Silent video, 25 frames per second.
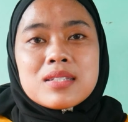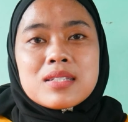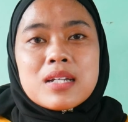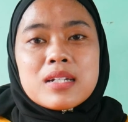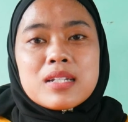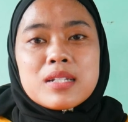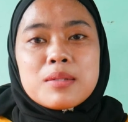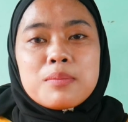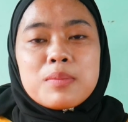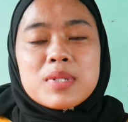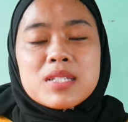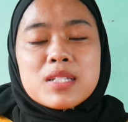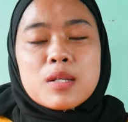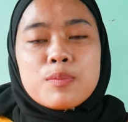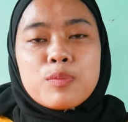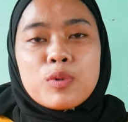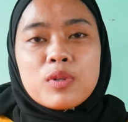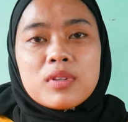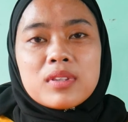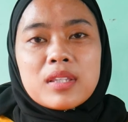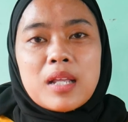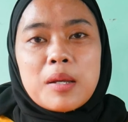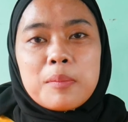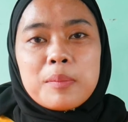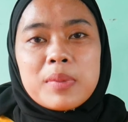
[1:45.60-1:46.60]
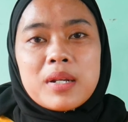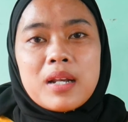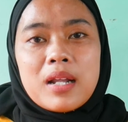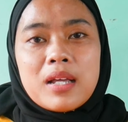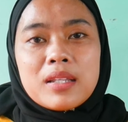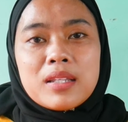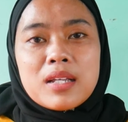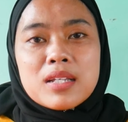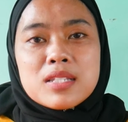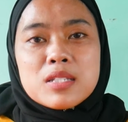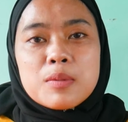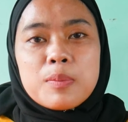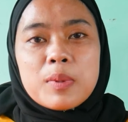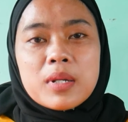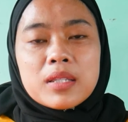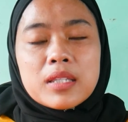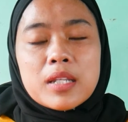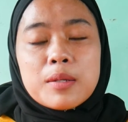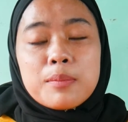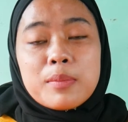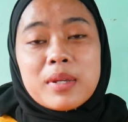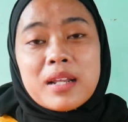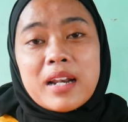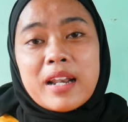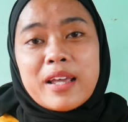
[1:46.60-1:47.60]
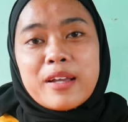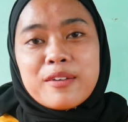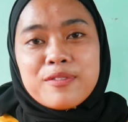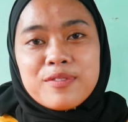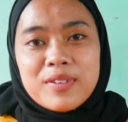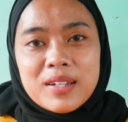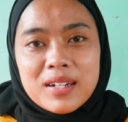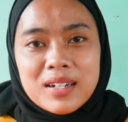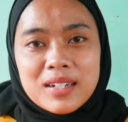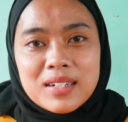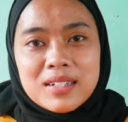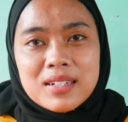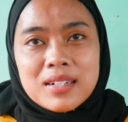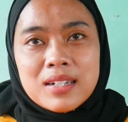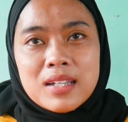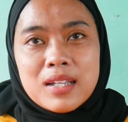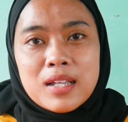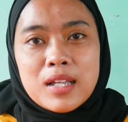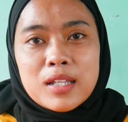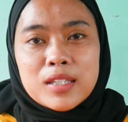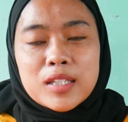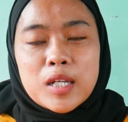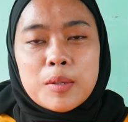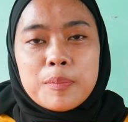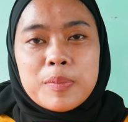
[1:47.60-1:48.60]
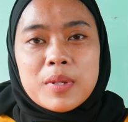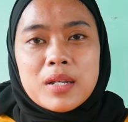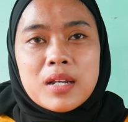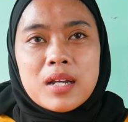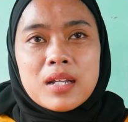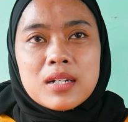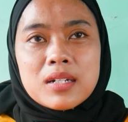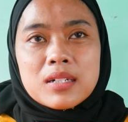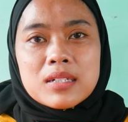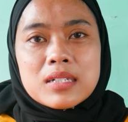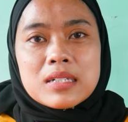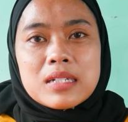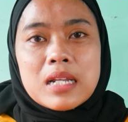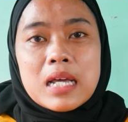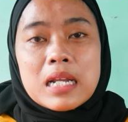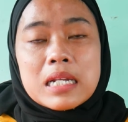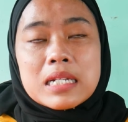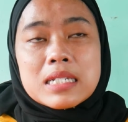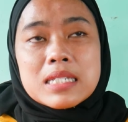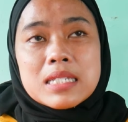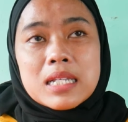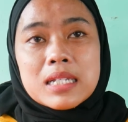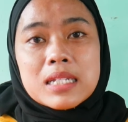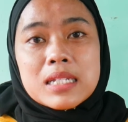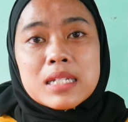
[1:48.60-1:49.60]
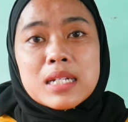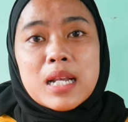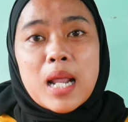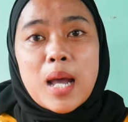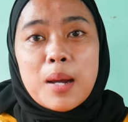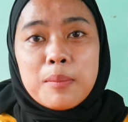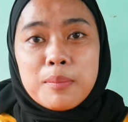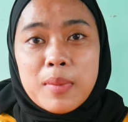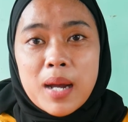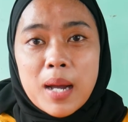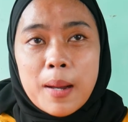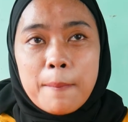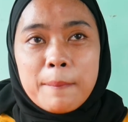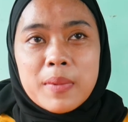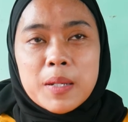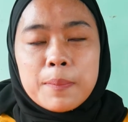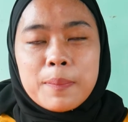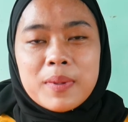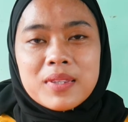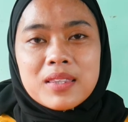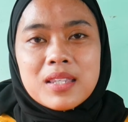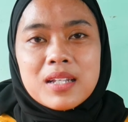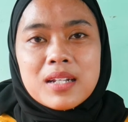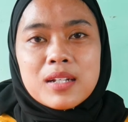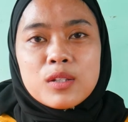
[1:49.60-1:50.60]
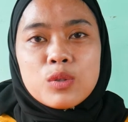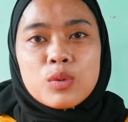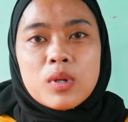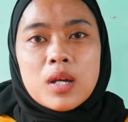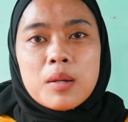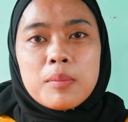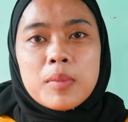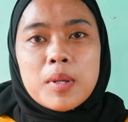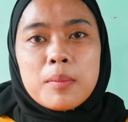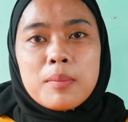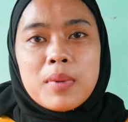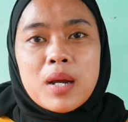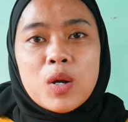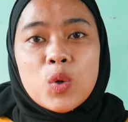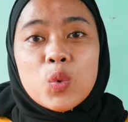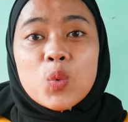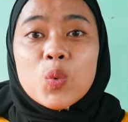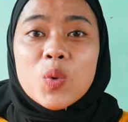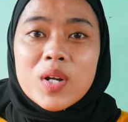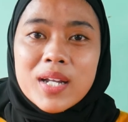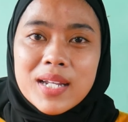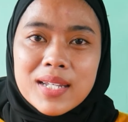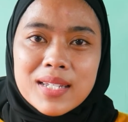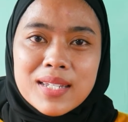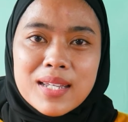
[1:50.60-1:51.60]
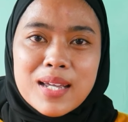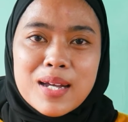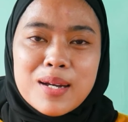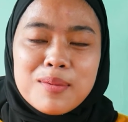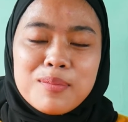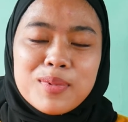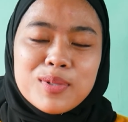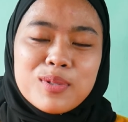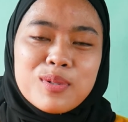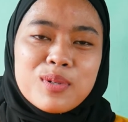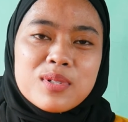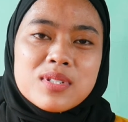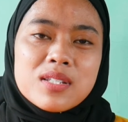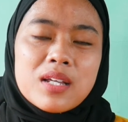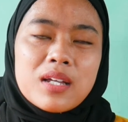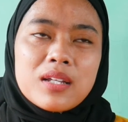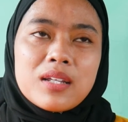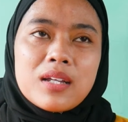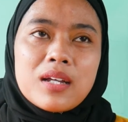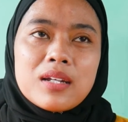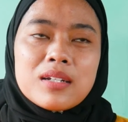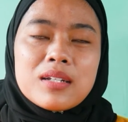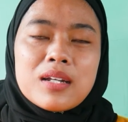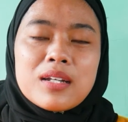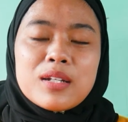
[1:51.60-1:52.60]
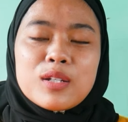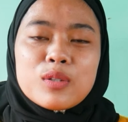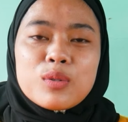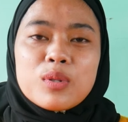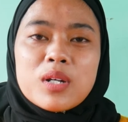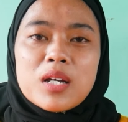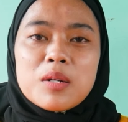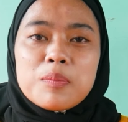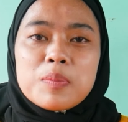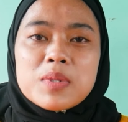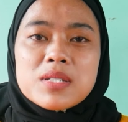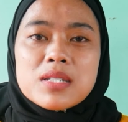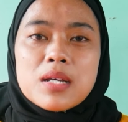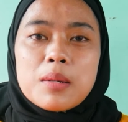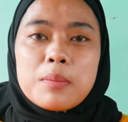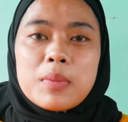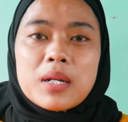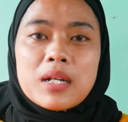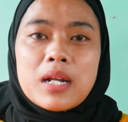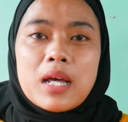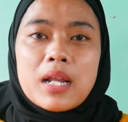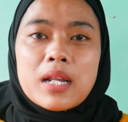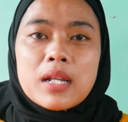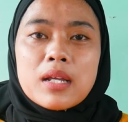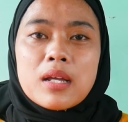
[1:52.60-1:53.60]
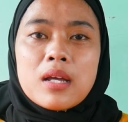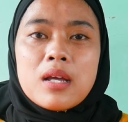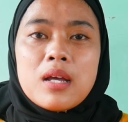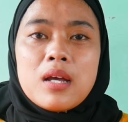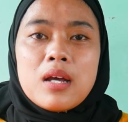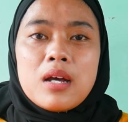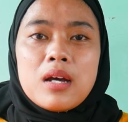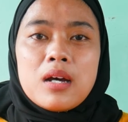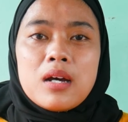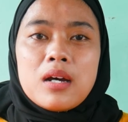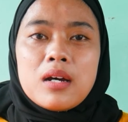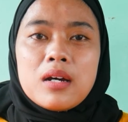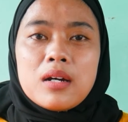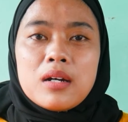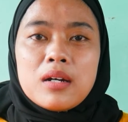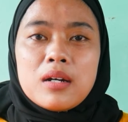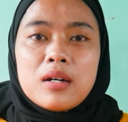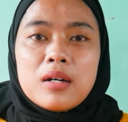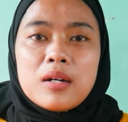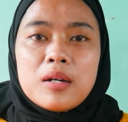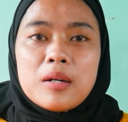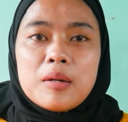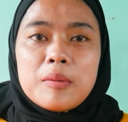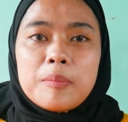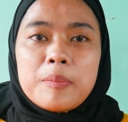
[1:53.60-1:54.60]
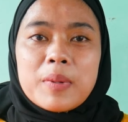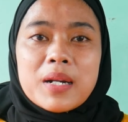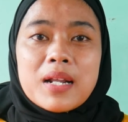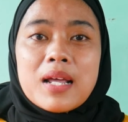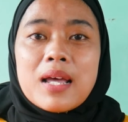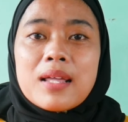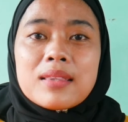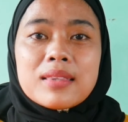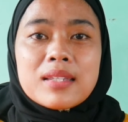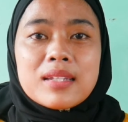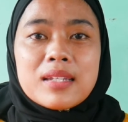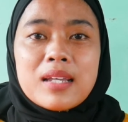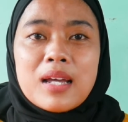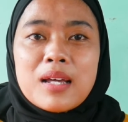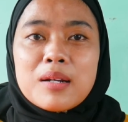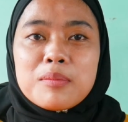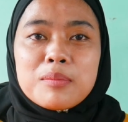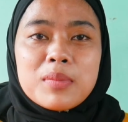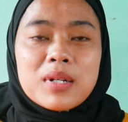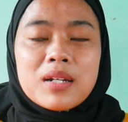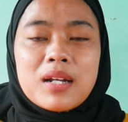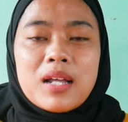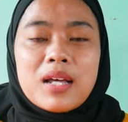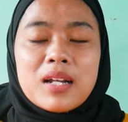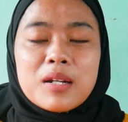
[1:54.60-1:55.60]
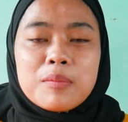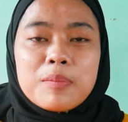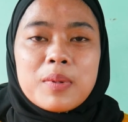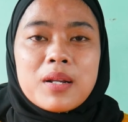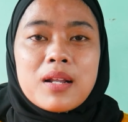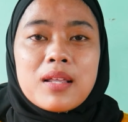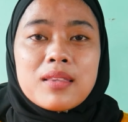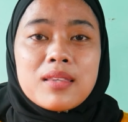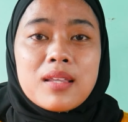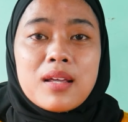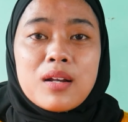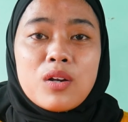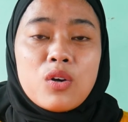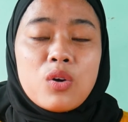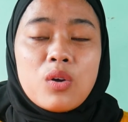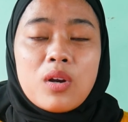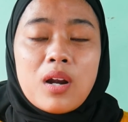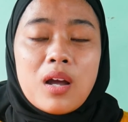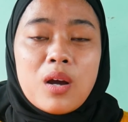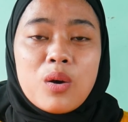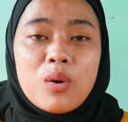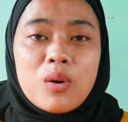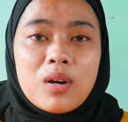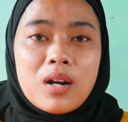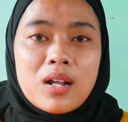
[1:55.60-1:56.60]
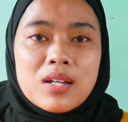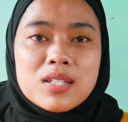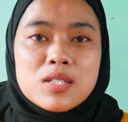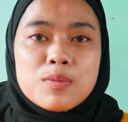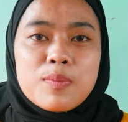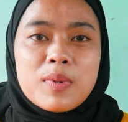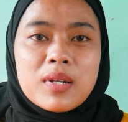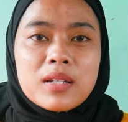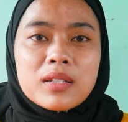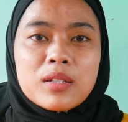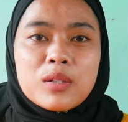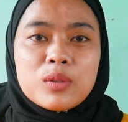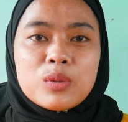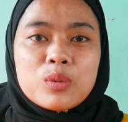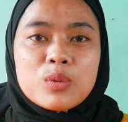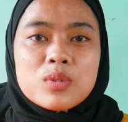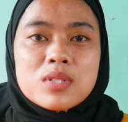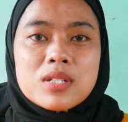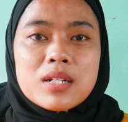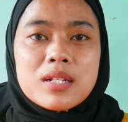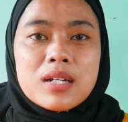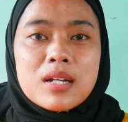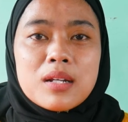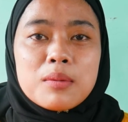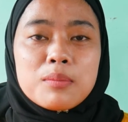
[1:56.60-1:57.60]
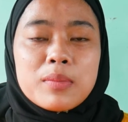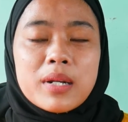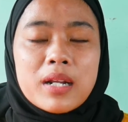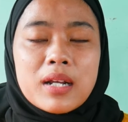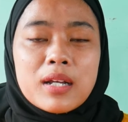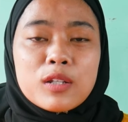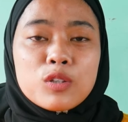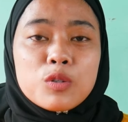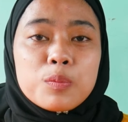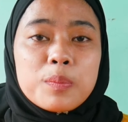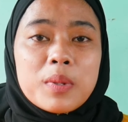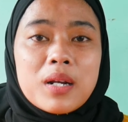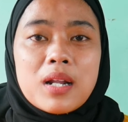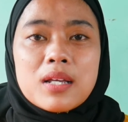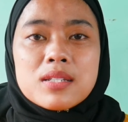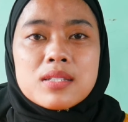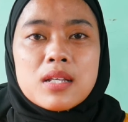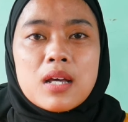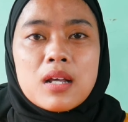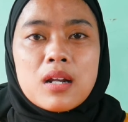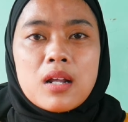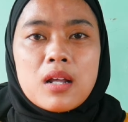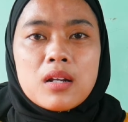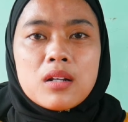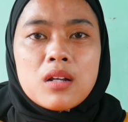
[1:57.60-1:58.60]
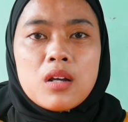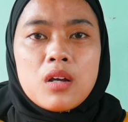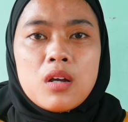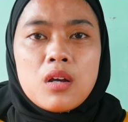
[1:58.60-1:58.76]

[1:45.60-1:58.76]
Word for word: Jadi meskipun tampilannya seperti mie level, tapi kan dari segi nama mie petir itu kan memang unik ya menurut saya. Dan itu kan bisa menarik uh, perhatian, menarik perhatian orang-orang seperti itu. Jadi kan mereka tuh penasaran